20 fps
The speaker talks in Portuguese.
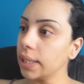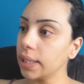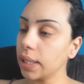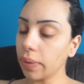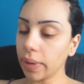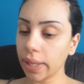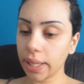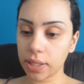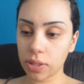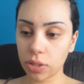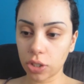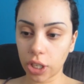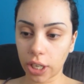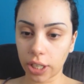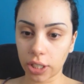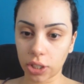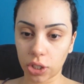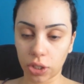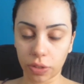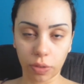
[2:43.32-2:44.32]
Então é isso,
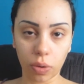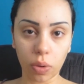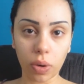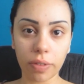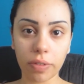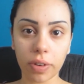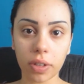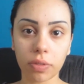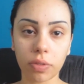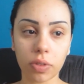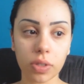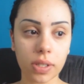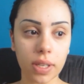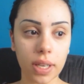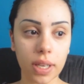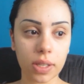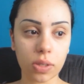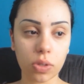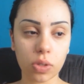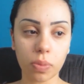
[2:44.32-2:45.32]
gente. Vou levando
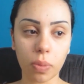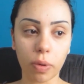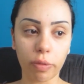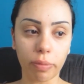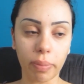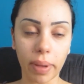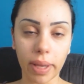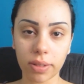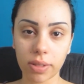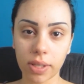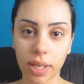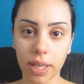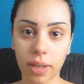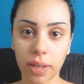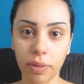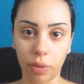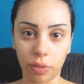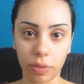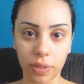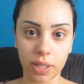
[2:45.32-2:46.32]
vocês os movimentos aí
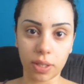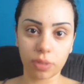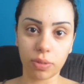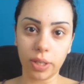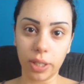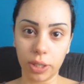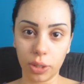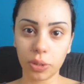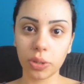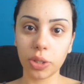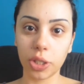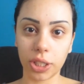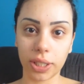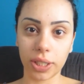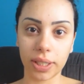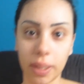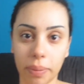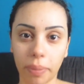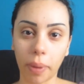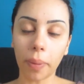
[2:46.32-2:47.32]
que eu vou fazendo durante o dia,
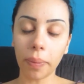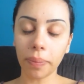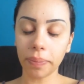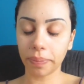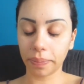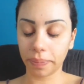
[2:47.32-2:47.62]
tá bom?